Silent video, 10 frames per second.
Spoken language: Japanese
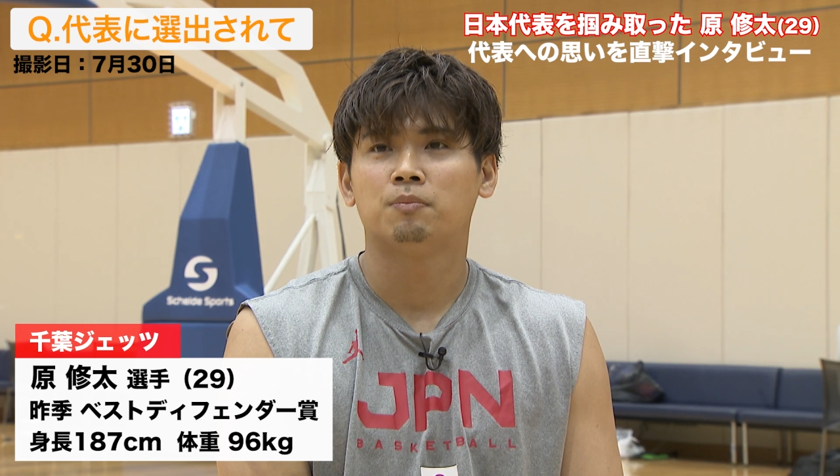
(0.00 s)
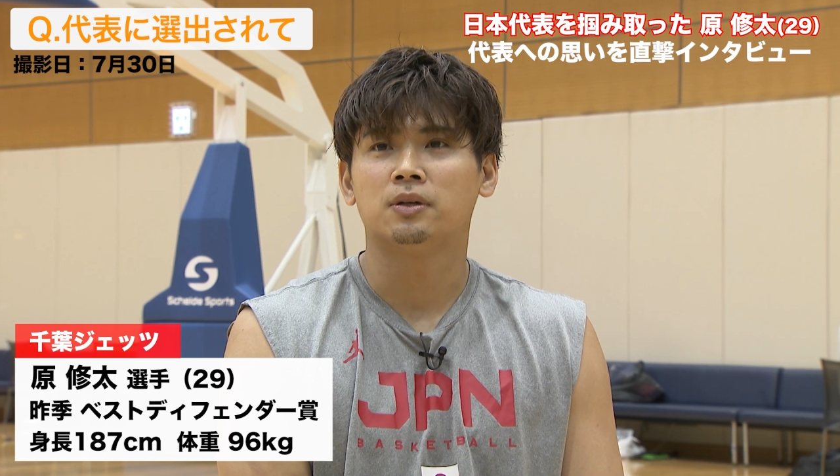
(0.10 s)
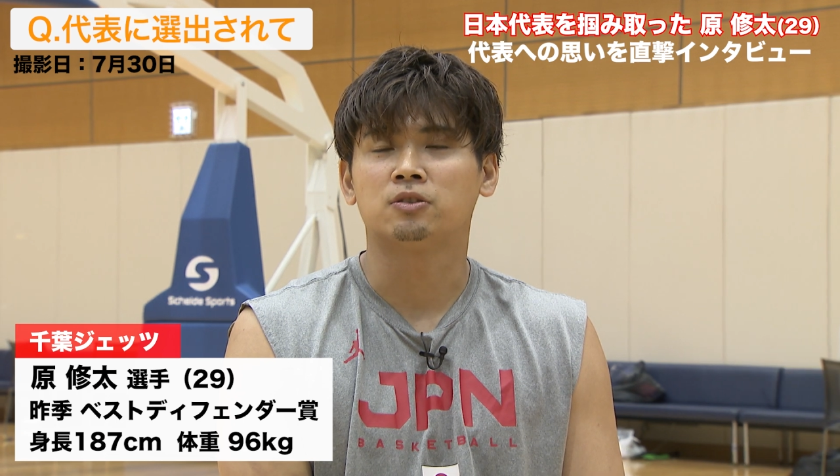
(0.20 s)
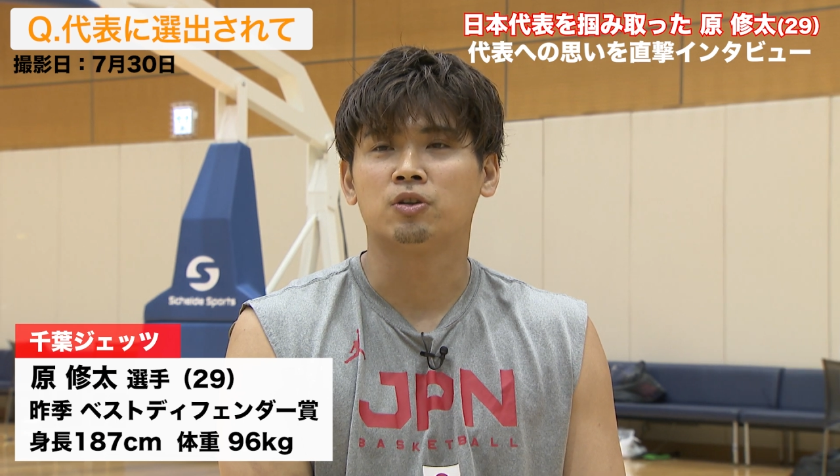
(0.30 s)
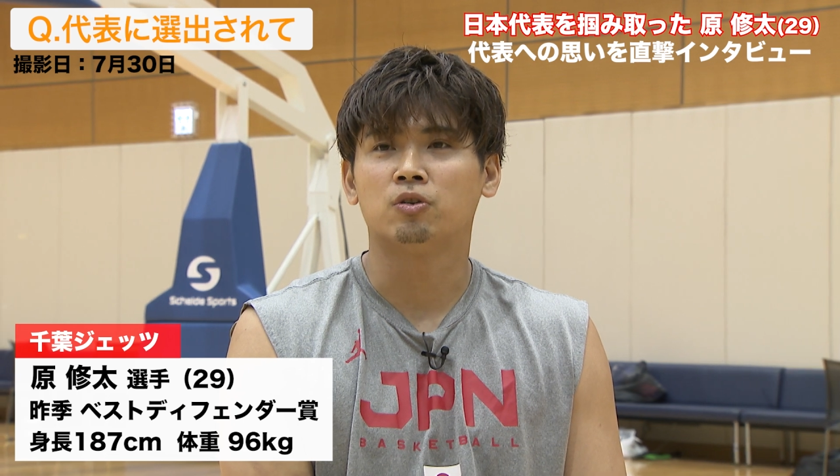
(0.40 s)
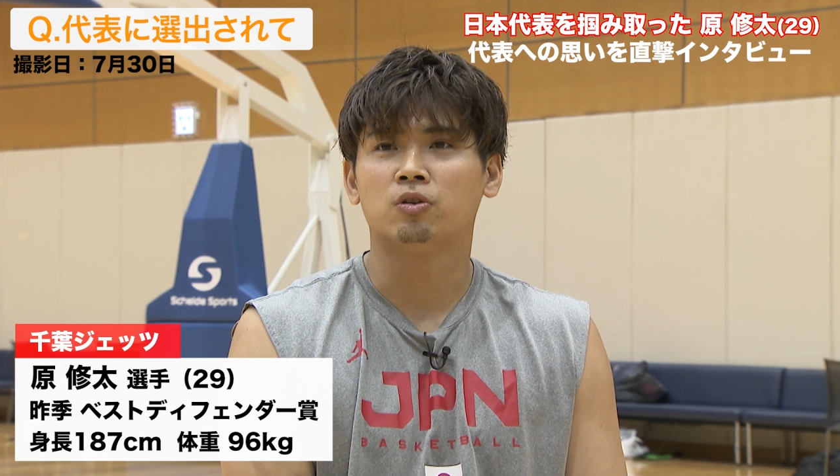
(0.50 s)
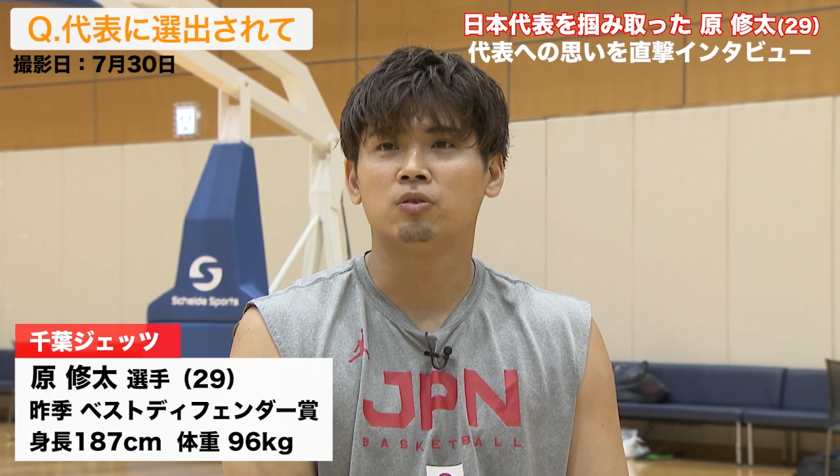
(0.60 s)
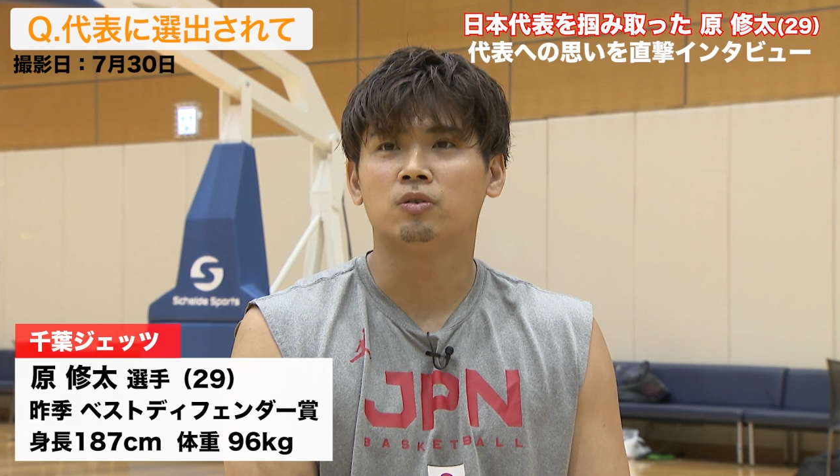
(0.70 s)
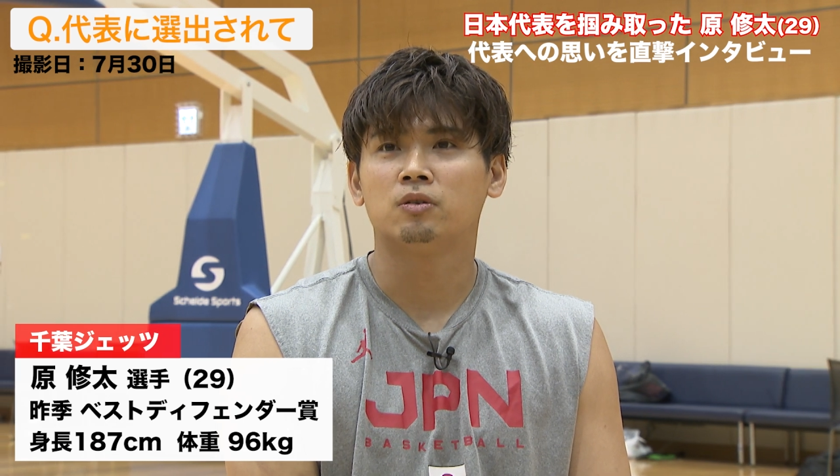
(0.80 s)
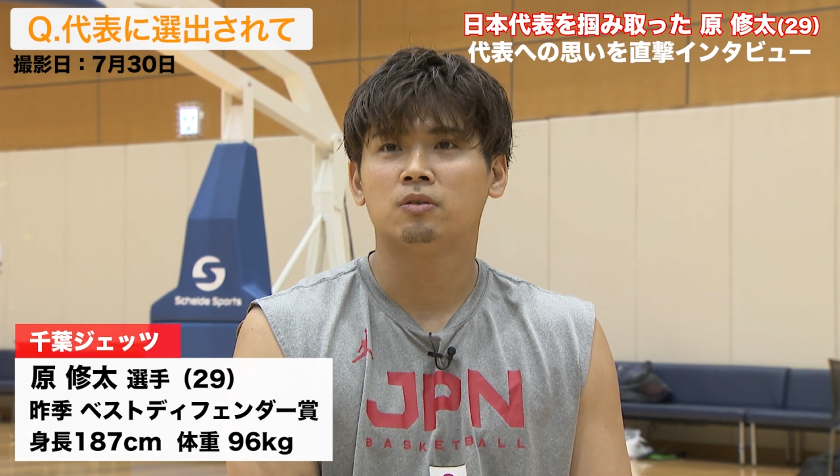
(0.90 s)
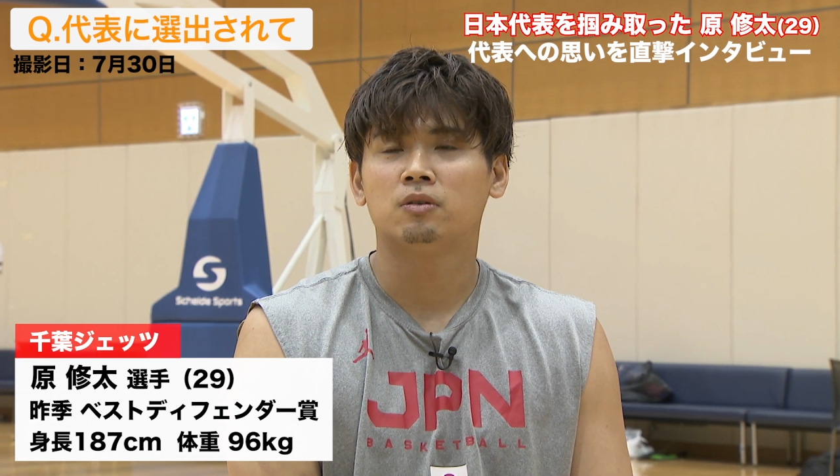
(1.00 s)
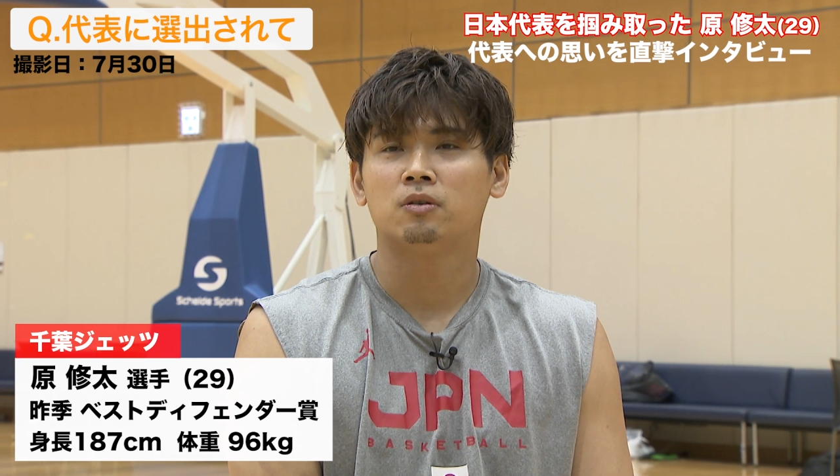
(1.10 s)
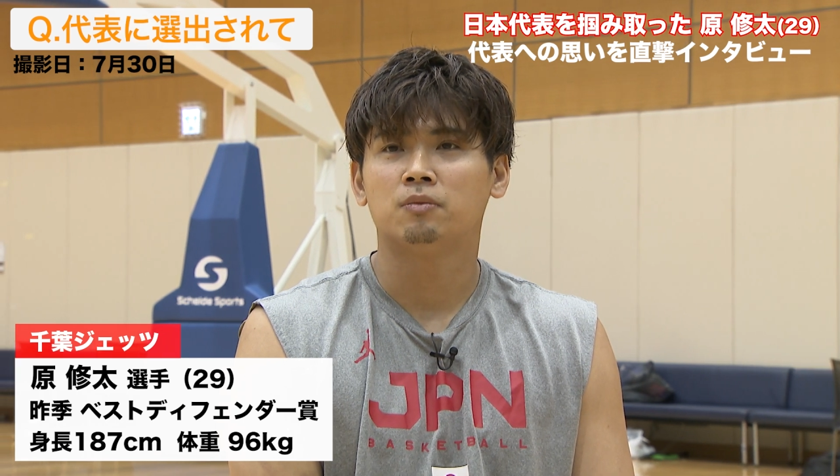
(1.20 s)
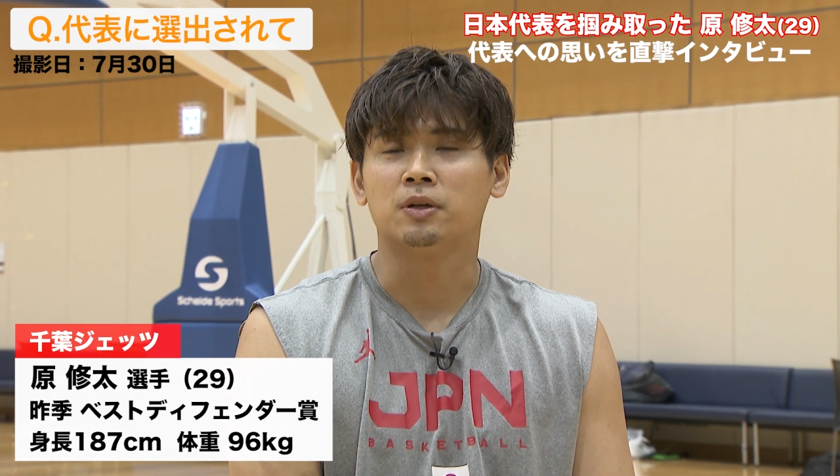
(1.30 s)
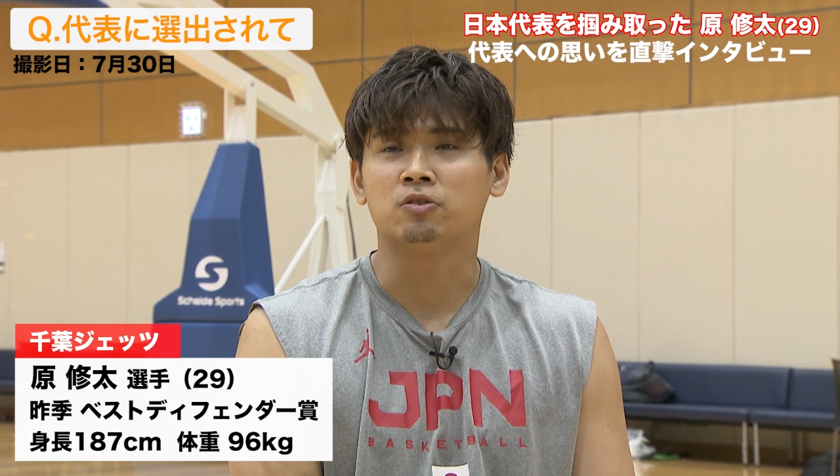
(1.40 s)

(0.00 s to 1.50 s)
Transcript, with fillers: まあ、それを、まあ、